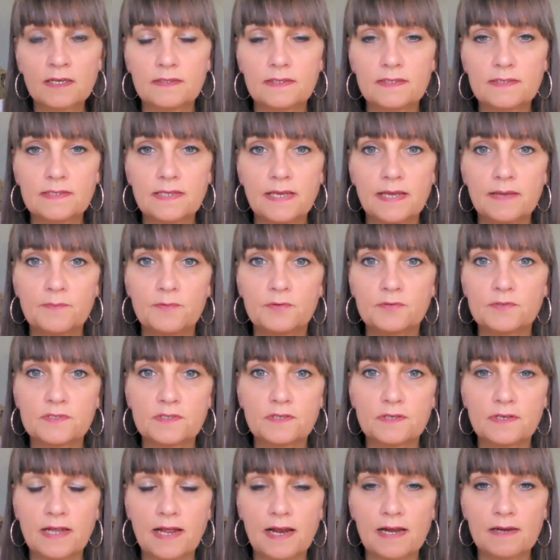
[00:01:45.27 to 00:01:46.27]
Diese
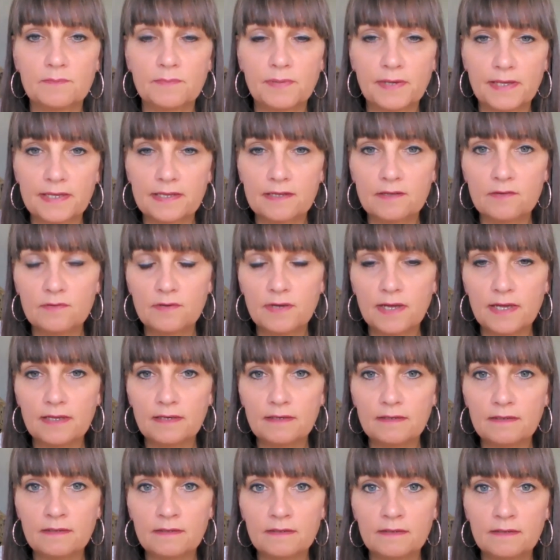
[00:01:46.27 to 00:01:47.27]
emotionalen
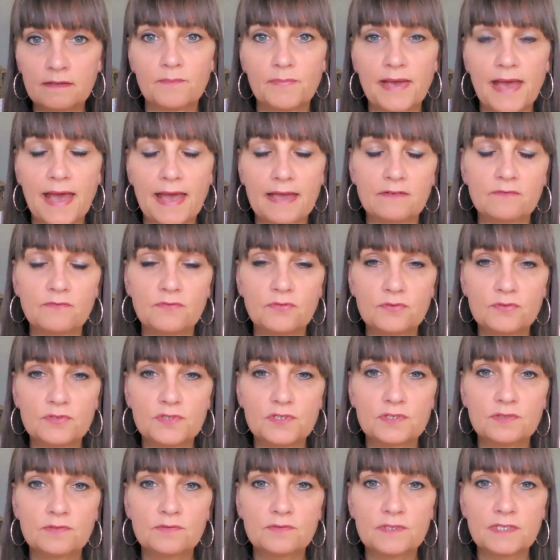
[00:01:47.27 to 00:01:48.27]
Prägungen
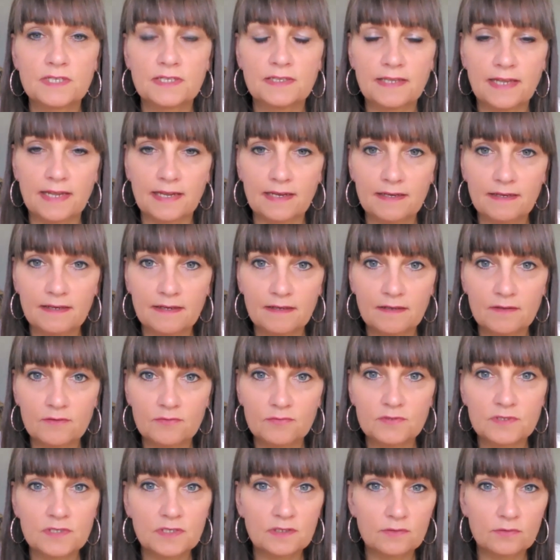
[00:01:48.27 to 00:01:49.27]
beeinflussen unser Denken,
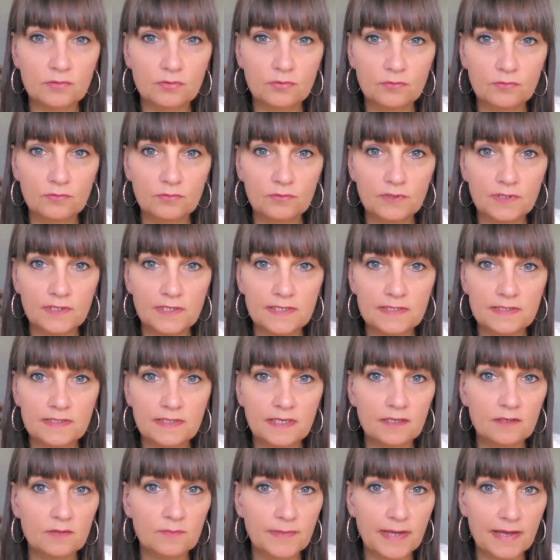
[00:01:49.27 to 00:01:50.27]
unser Tun. Es
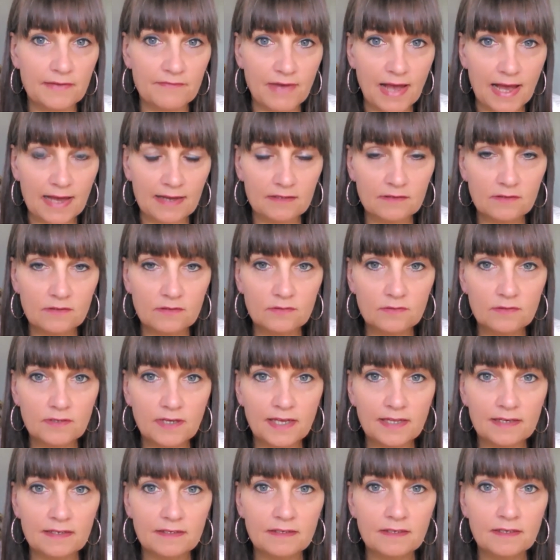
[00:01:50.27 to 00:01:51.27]
geht um
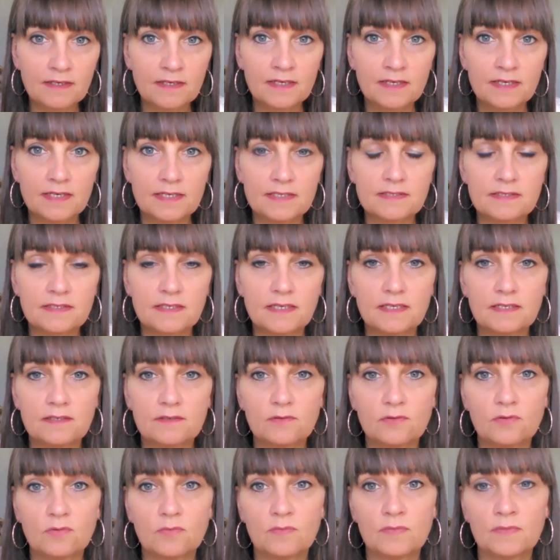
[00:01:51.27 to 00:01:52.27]
Erwartungen. Es
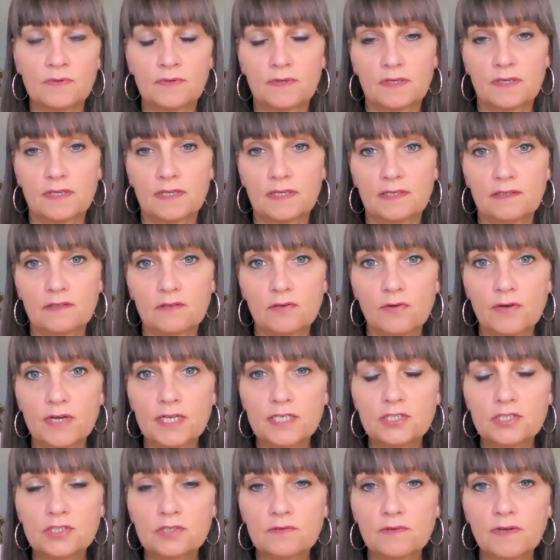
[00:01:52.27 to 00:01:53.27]
geht um
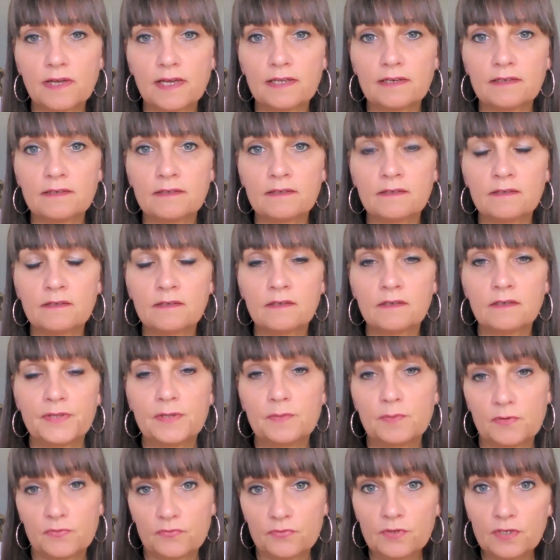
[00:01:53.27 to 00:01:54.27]
Enttäuschungen,
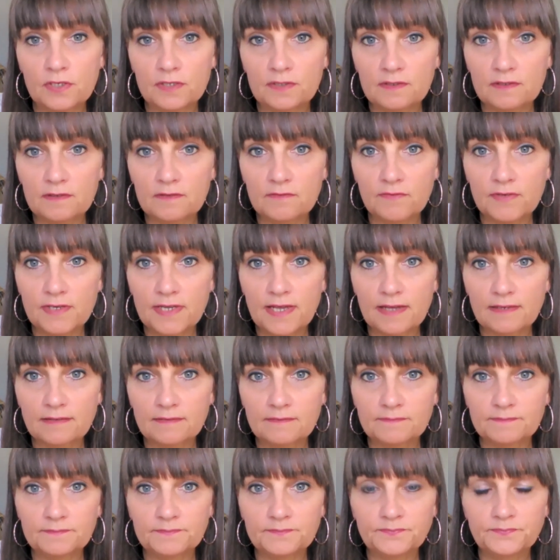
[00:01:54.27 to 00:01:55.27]
die befürchtet
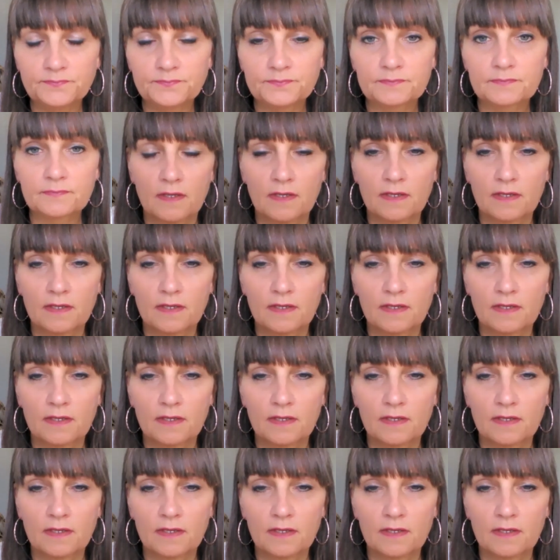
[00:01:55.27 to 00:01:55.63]
werden.